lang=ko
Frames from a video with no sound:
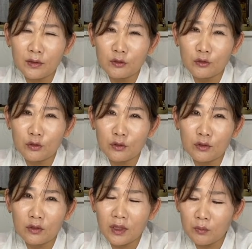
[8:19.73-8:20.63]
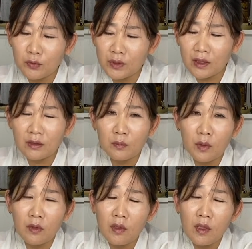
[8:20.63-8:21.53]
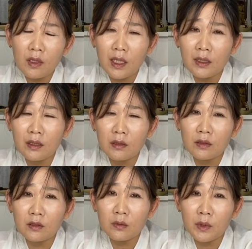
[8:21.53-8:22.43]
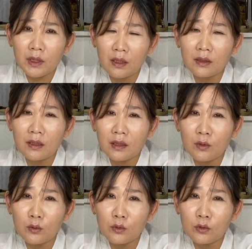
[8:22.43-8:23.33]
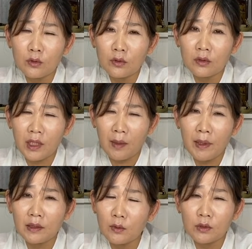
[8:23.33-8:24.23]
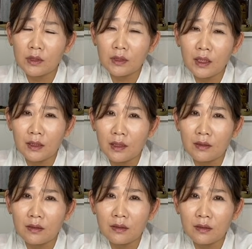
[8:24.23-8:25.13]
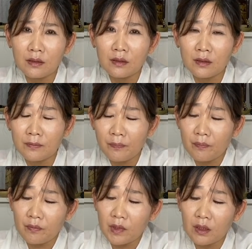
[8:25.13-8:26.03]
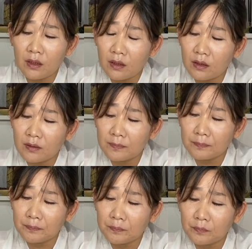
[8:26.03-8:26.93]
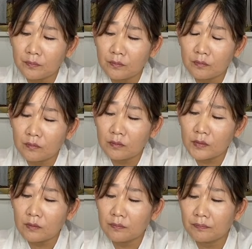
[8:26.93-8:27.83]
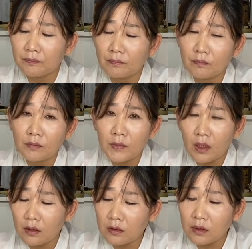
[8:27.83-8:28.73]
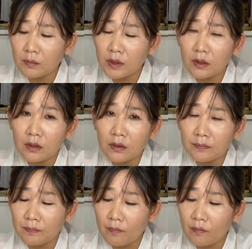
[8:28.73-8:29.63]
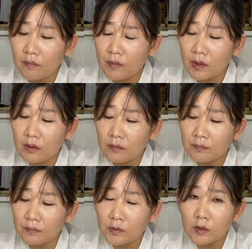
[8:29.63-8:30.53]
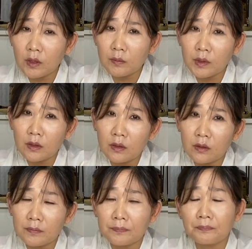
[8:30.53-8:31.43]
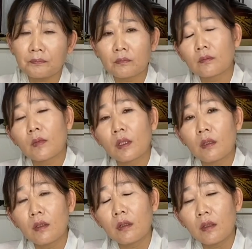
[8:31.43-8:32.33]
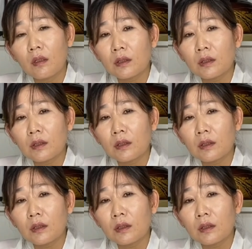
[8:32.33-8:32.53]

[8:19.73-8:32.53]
이것도 네. 그냥 무작정 뭐 가게 얻어서 뭐 장사한다고 네. 대박나고 그러진 않아요. 네. 네. 그러면 신중을 기해서 아, 선생님한테 그럼요. 한번 여쭤보고 그 터에 대해서도 한번 들여다보고 그래야겠네요.